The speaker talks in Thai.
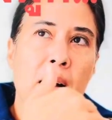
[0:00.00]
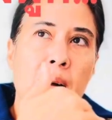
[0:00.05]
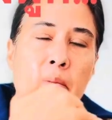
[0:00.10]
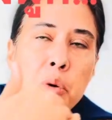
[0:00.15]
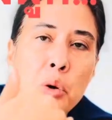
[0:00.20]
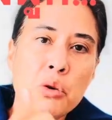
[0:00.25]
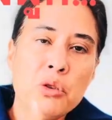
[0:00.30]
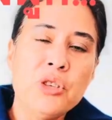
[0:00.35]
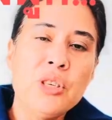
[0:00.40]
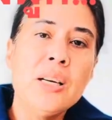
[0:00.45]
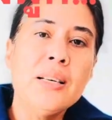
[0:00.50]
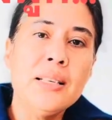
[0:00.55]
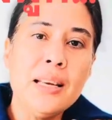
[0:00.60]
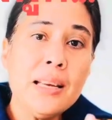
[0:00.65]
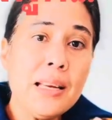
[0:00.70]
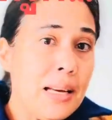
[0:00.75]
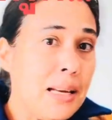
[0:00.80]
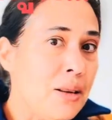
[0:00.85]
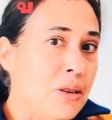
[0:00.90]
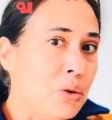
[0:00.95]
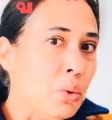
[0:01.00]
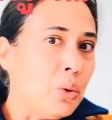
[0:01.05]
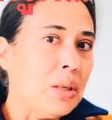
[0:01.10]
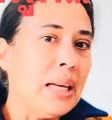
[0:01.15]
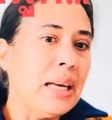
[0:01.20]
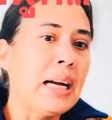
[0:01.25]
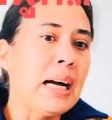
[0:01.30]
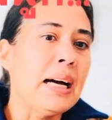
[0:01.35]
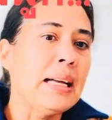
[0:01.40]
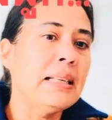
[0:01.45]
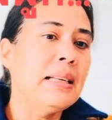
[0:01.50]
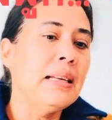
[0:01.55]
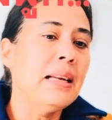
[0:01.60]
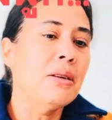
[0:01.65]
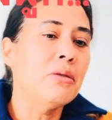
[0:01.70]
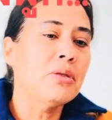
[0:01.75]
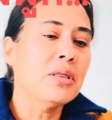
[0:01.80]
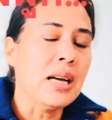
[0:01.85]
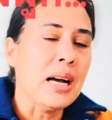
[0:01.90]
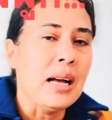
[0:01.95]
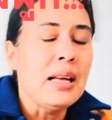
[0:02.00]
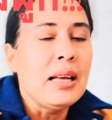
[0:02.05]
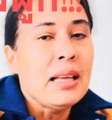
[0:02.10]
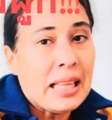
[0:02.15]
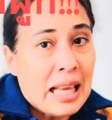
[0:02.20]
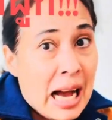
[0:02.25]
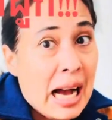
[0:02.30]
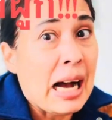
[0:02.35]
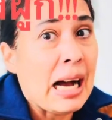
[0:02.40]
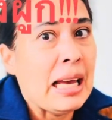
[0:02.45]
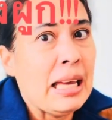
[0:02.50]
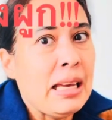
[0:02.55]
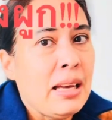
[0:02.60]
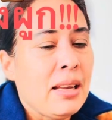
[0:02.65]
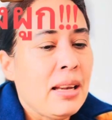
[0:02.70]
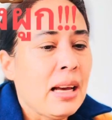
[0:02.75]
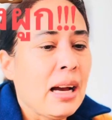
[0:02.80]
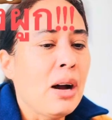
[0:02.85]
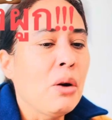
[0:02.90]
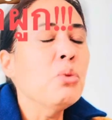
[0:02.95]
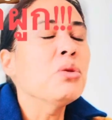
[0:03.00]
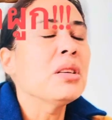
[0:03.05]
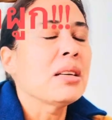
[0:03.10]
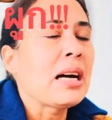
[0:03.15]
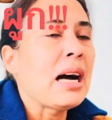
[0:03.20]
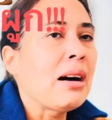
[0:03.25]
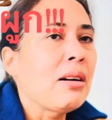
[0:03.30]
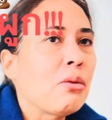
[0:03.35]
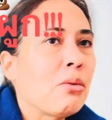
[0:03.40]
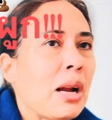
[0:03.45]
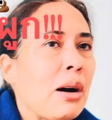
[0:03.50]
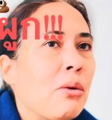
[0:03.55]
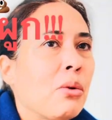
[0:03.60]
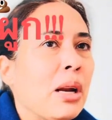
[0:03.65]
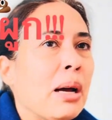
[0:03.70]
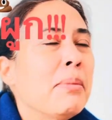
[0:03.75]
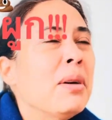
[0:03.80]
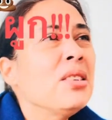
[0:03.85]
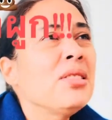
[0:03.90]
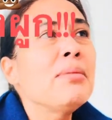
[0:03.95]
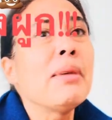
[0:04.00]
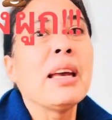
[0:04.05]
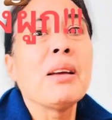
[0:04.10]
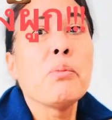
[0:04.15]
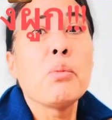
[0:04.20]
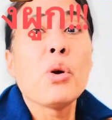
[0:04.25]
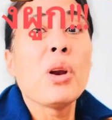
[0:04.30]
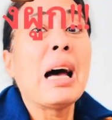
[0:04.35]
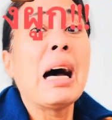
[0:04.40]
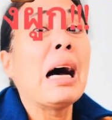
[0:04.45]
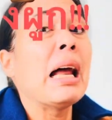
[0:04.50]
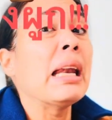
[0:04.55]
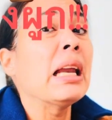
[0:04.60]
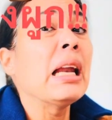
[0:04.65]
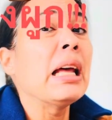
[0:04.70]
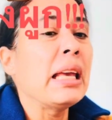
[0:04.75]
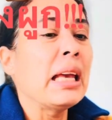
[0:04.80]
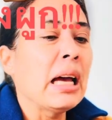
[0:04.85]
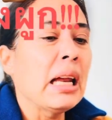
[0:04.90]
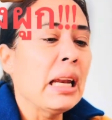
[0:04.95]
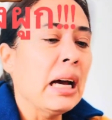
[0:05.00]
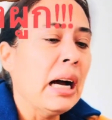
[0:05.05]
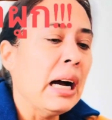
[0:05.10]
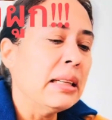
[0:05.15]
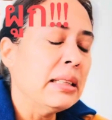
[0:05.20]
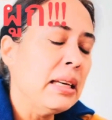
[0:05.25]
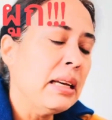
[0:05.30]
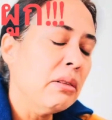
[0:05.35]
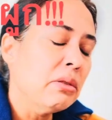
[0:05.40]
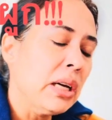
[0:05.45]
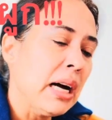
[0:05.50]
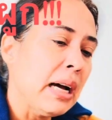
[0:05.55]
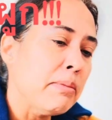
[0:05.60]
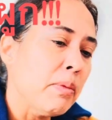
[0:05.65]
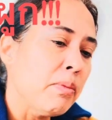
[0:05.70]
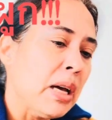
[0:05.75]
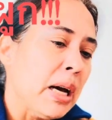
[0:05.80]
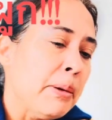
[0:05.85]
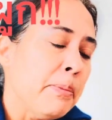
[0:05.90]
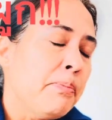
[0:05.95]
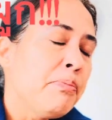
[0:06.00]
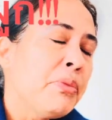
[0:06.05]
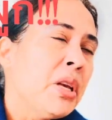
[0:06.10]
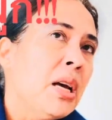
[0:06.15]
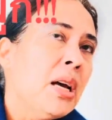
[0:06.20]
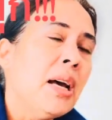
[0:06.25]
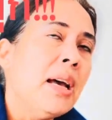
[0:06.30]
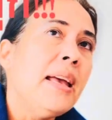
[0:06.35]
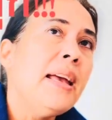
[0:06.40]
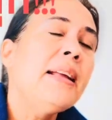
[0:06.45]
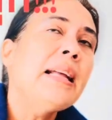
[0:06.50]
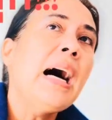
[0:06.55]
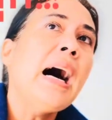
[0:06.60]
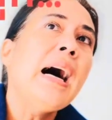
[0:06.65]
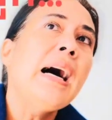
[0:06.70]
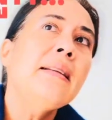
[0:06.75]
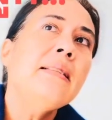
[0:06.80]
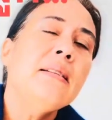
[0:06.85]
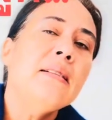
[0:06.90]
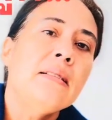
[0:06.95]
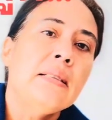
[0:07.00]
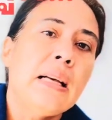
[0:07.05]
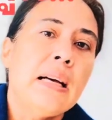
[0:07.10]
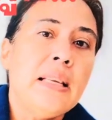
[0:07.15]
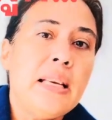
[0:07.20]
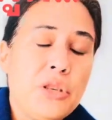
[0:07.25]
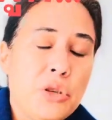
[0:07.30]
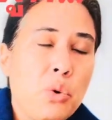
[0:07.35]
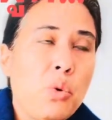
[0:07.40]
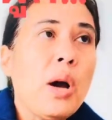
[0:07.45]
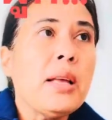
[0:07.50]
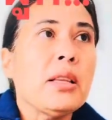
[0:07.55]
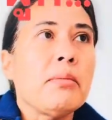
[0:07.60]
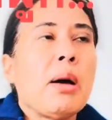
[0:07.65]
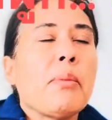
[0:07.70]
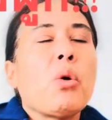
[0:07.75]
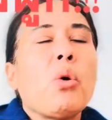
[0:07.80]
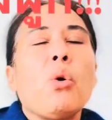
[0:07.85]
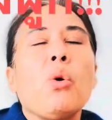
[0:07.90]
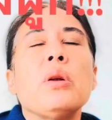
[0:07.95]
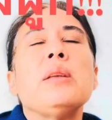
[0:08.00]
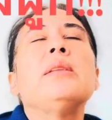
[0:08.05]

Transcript: โพสเจอร์ที่ดีที่สุดในการที่เราจะถ่ายนะคะอุจจาระของเรานะเหมือนสมัยโบราณอะไรเงี้ยนะคะ ที่เขาถ่ายแบบนั้น อีกทางหนึ่งนะที่ช่วยสำหรับคน